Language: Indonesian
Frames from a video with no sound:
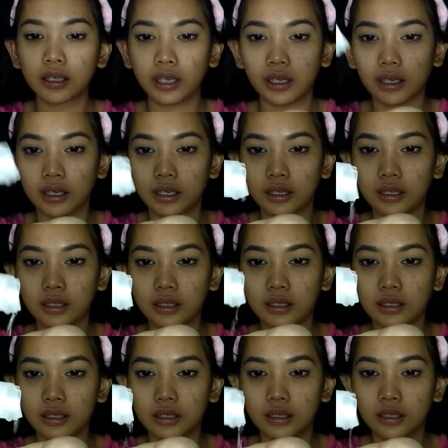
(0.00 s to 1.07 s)
kayak
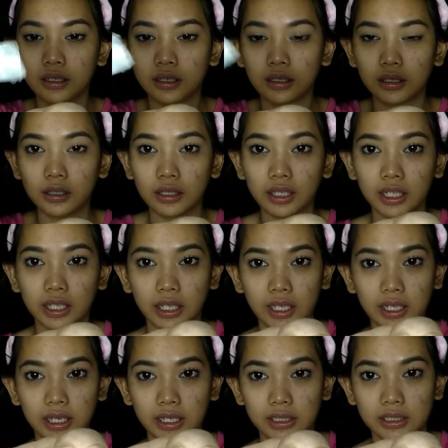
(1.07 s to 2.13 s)

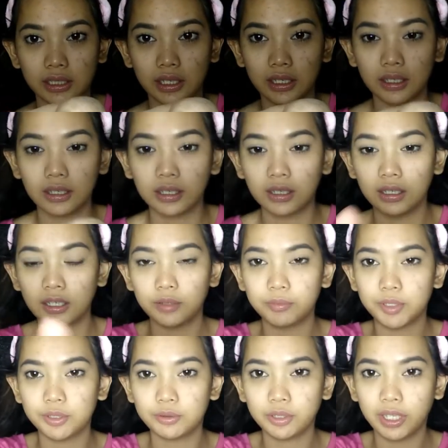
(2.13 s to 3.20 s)
kira-kira aja
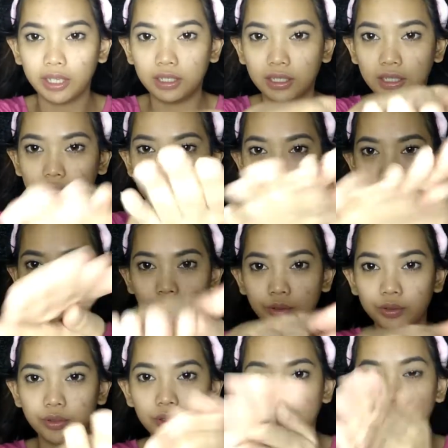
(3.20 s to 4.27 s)
terus itu kayak
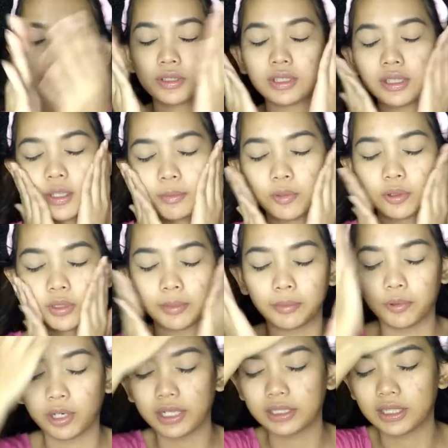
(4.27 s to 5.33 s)
digosok-gosok terus
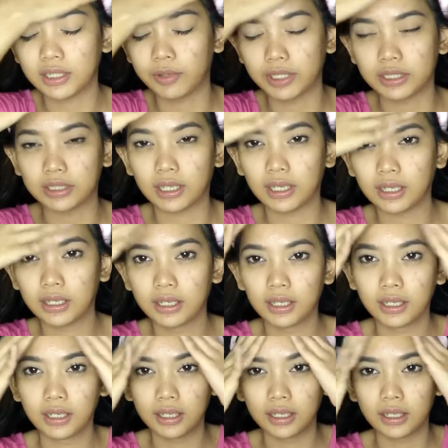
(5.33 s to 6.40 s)
ditepuk-tepuk aja di wajah
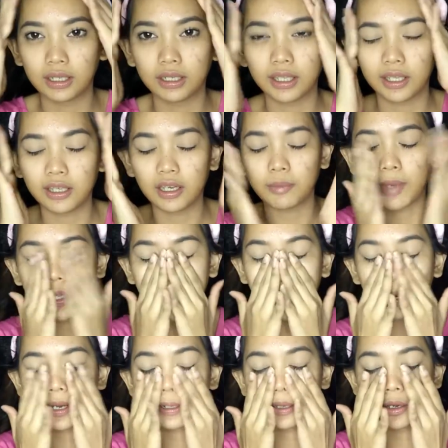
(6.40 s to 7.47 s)
ini kayaknya
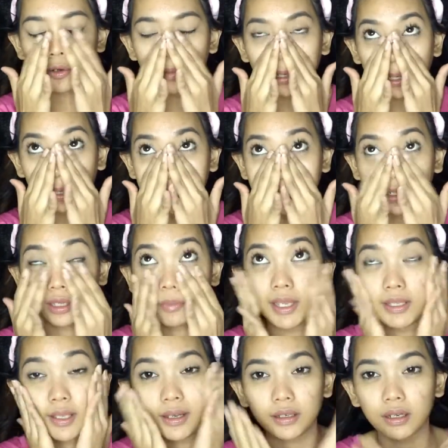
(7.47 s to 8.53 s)
kebanyakan ya aku makin ini
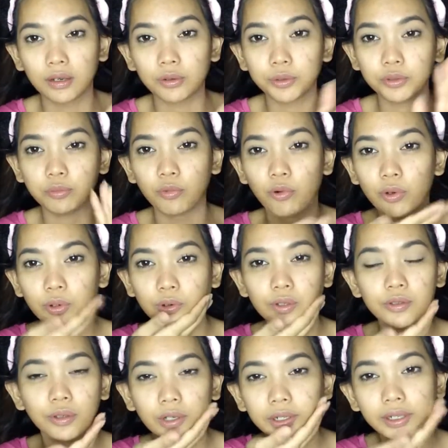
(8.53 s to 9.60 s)
kebiasaan aku tuh
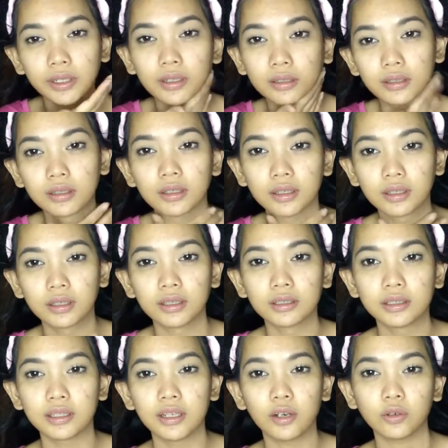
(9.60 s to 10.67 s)
boros orangnya
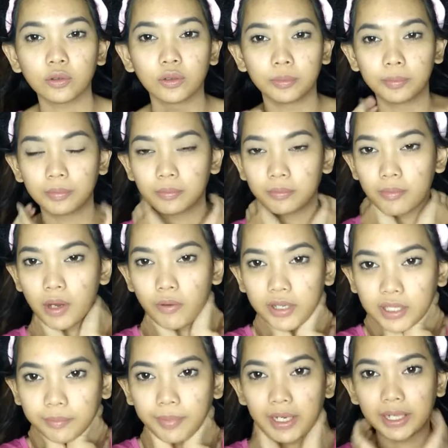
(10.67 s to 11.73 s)
jadi aku bawa
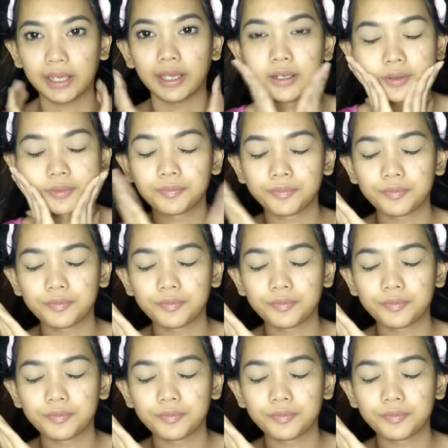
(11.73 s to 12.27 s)
sampai leher